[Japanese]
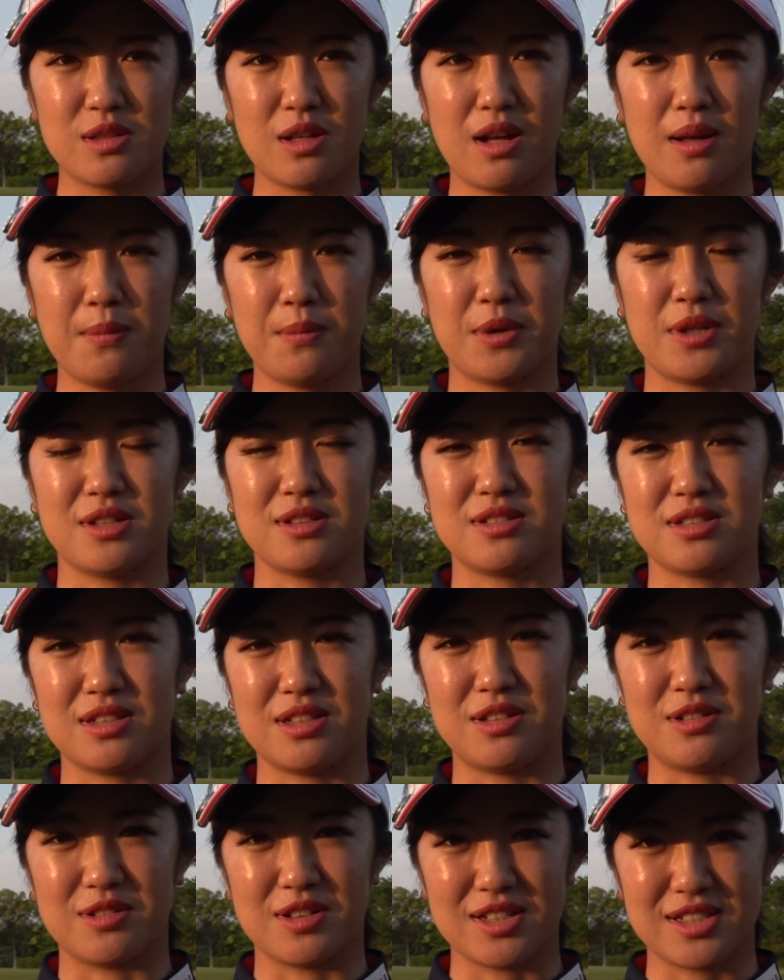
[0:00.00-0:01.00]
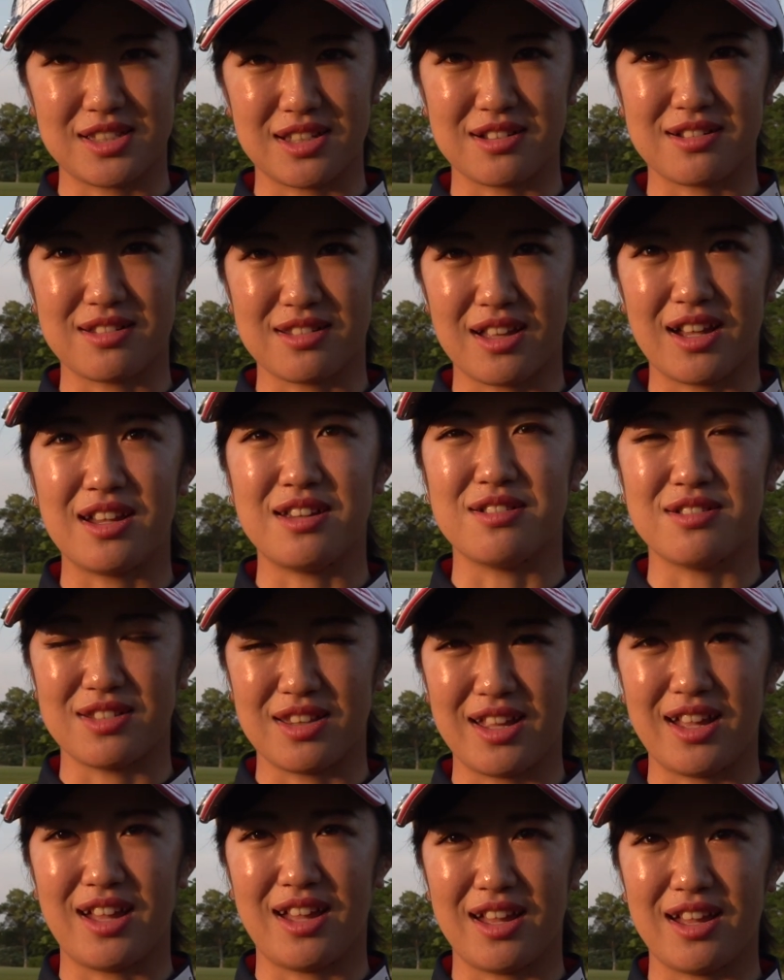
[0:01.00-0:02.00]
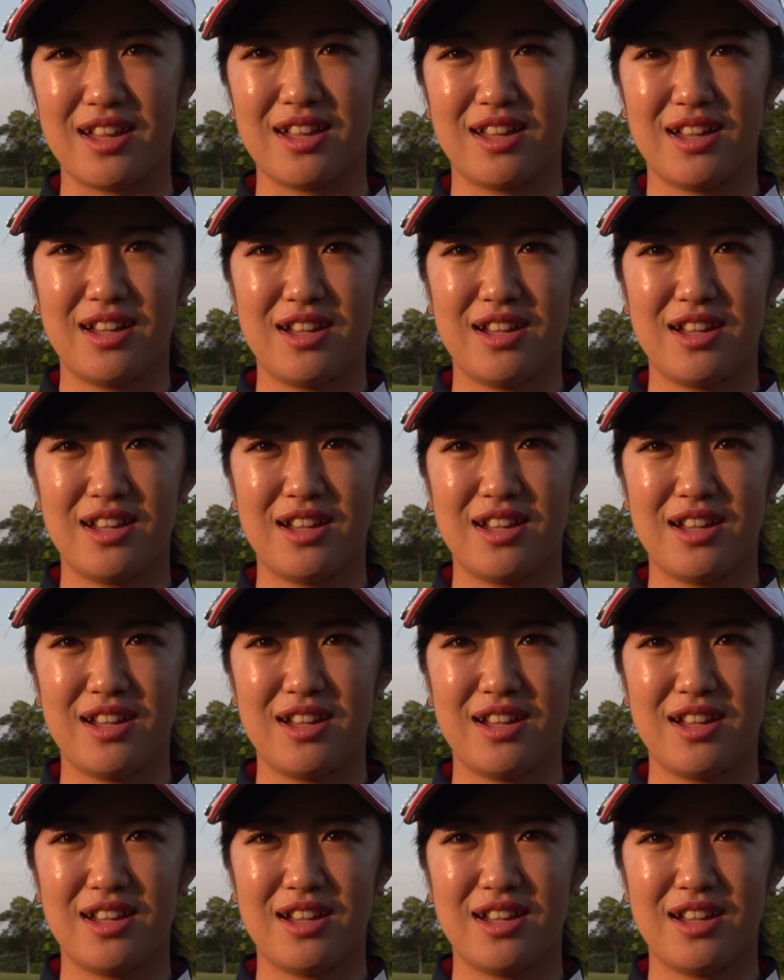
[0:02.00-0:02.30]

途半端なスイングはしたくないので、